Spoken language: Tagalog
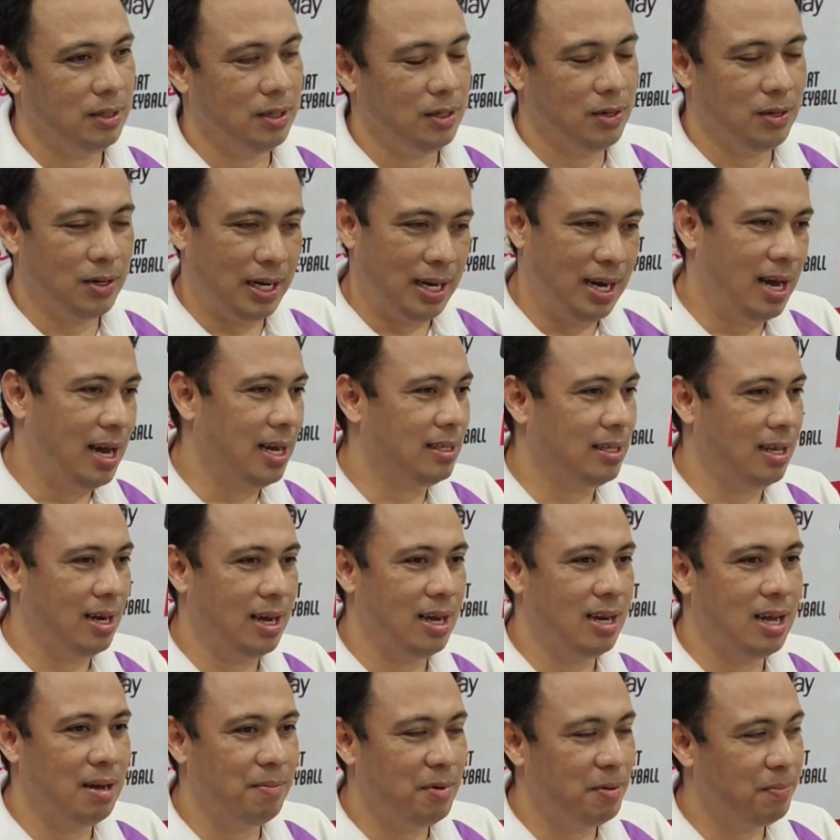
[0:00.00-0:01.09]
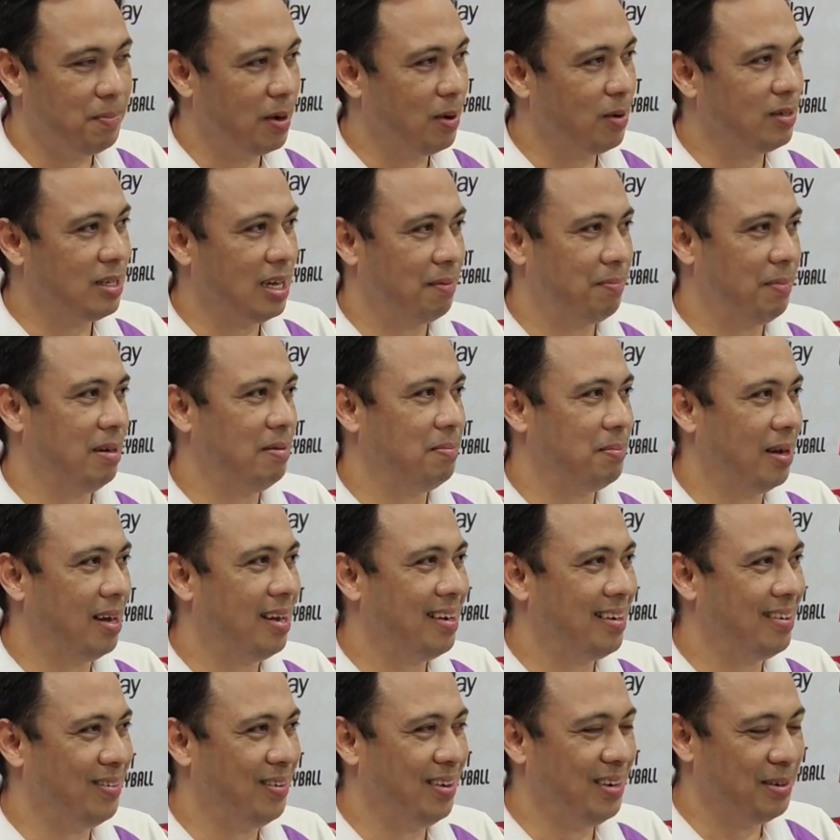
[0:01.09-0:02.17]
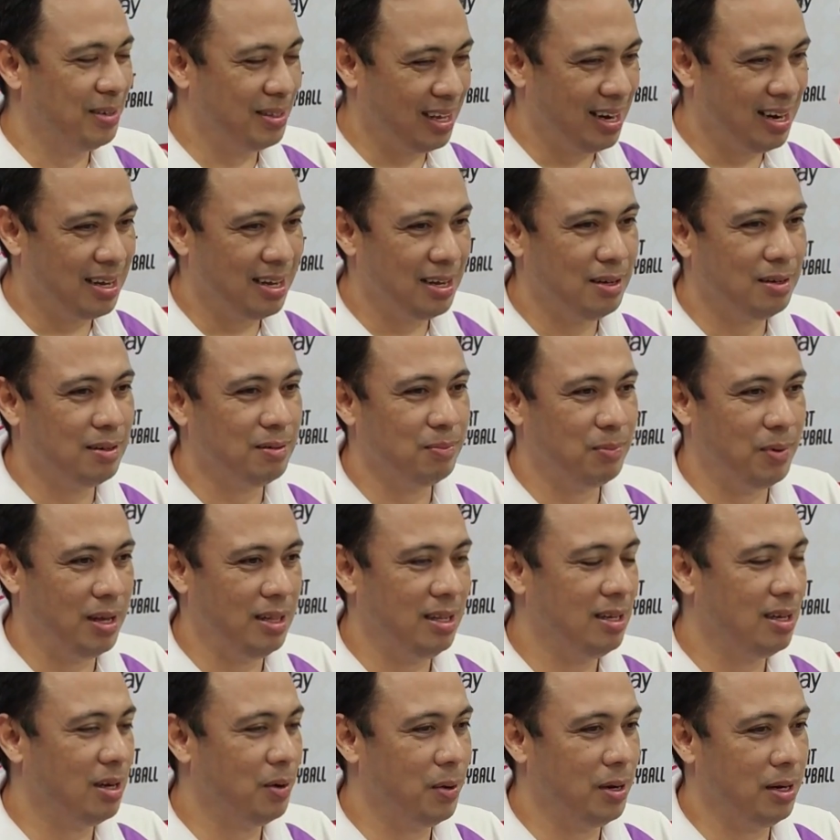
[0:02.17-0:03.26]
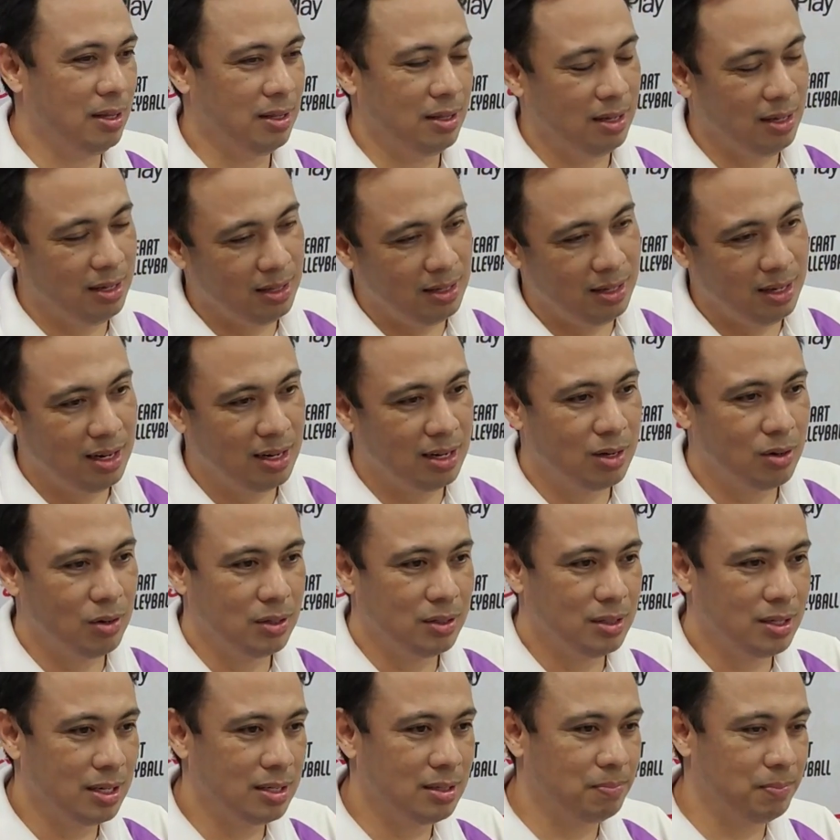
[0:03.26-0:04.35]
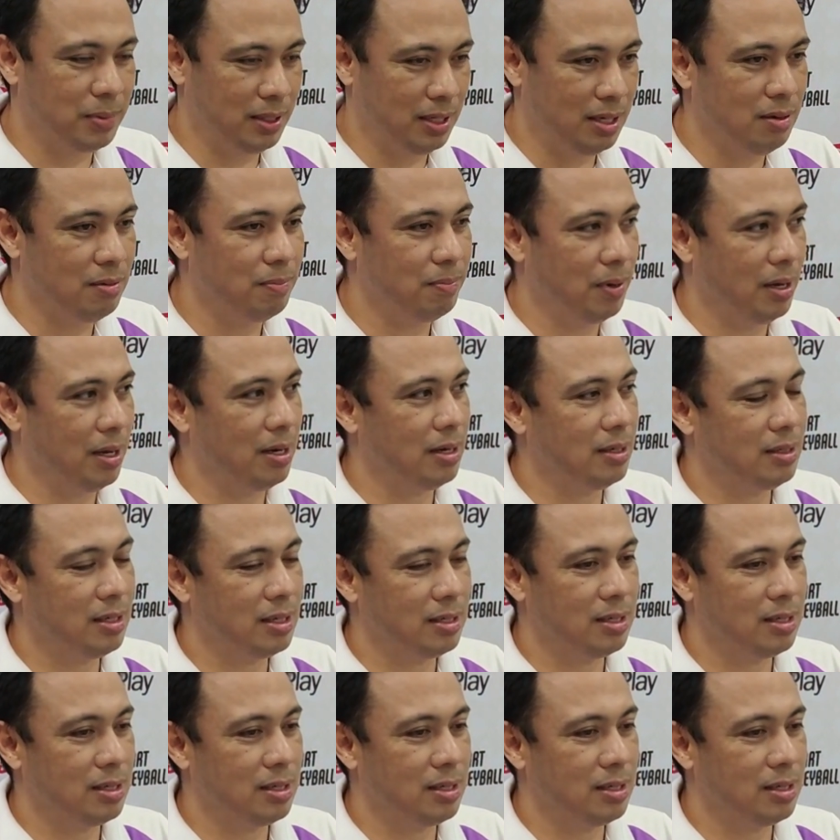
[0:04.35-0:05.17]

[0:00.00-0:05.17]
No, kailangan talaga namin pag-usapan pa kung ano talaga yung pwedeng gawin. Hindi, hindi lang coaches, pati yung players.